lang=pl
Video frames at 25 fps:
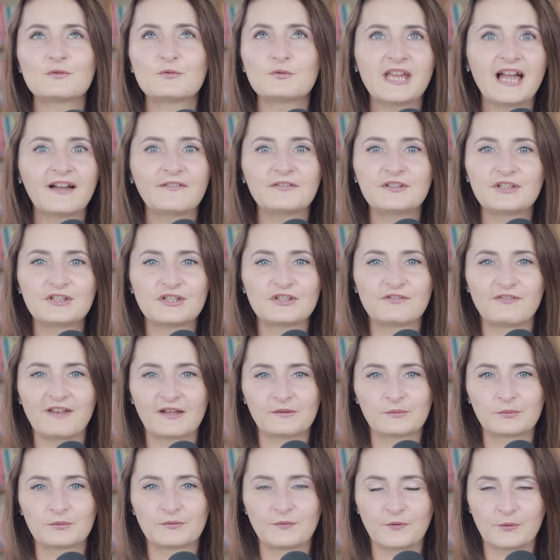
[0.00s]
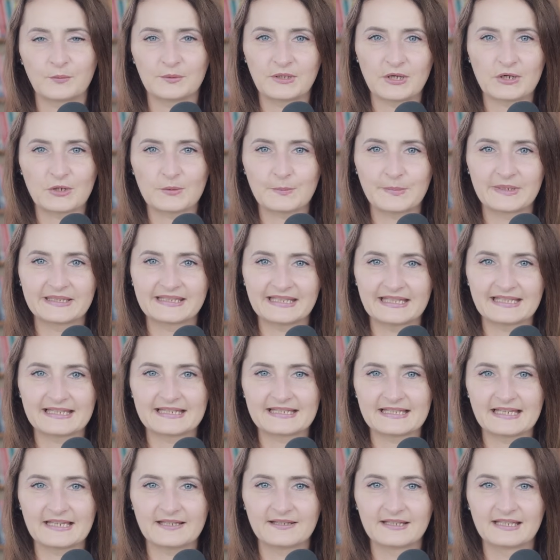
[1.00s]
ujawnić światu twoją
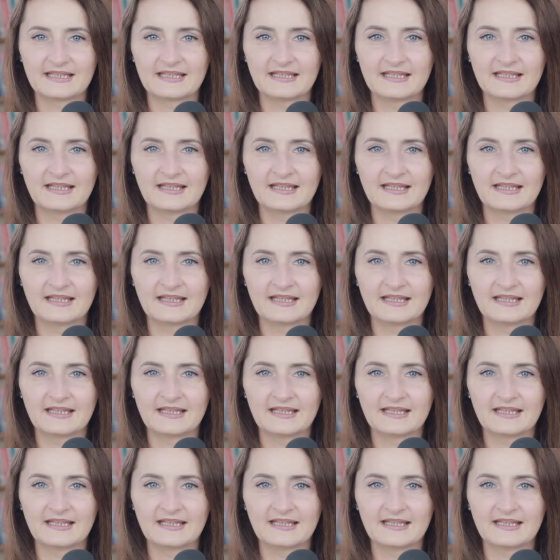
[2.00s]
niekompetencję.